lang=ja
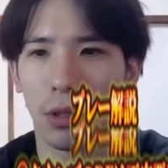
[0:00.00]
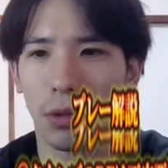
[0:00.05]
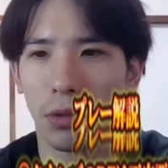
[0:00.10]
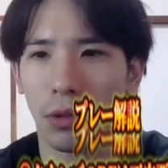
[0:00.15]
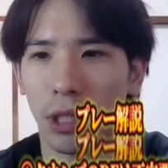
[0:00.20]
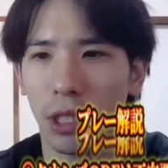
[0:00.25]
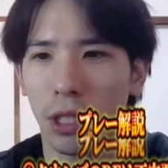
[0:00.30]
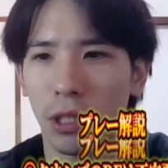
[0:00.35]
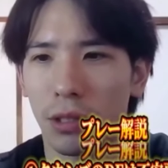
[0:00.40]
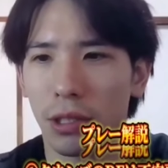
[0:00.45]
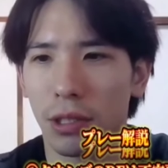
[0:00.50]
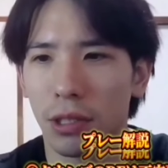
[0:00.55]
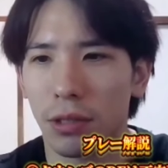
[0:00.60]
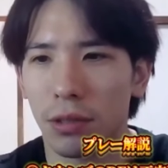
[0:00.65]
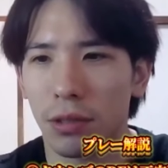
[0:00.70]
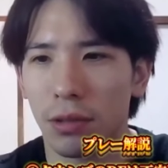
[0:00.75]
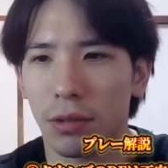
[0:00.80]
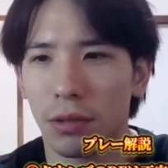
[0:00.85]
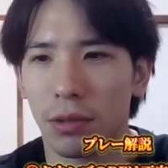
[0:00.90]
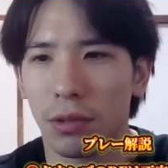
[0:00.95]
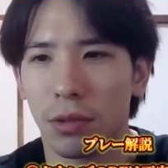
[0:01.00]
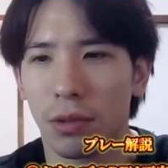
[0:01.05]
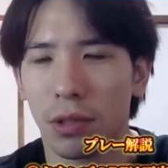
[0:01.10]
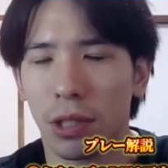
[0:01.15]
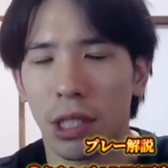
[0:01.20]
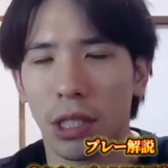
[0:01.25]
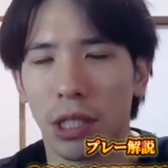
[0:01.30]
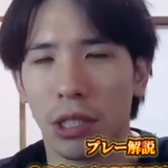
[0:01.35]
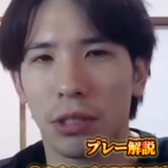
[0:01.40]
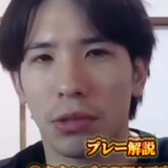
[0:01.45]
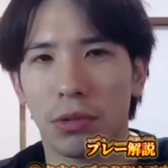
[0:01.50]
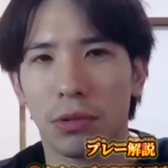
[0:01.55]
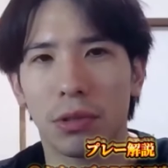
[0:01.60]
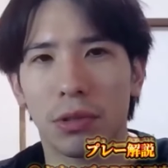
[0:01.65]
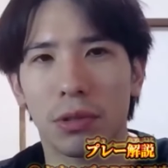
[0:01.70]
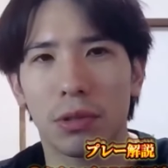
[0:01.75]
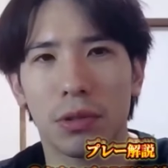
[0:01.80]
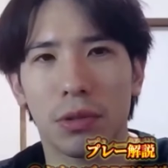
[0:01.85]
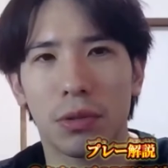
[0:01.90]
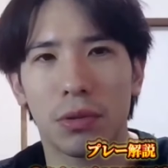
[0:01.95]
あとニックスの話
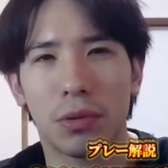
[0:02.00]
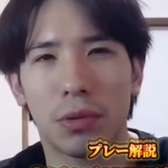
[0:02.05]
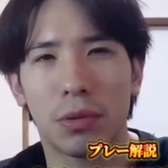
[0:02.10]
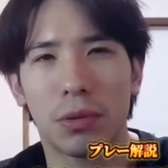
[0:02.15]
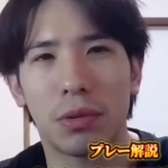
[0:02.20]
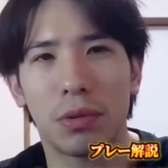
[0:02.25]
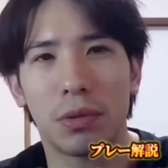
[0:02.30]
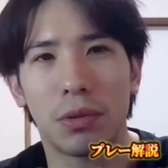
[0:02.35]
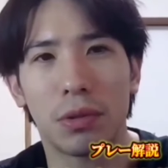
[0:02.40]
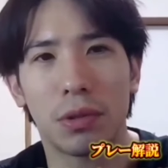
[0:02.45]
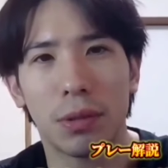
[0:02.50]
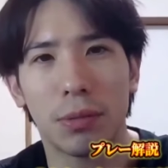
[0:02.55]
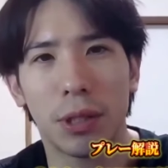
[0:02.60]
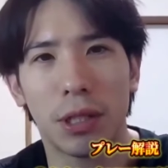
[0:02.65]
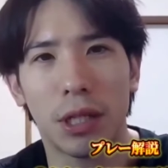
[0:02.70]
をすると、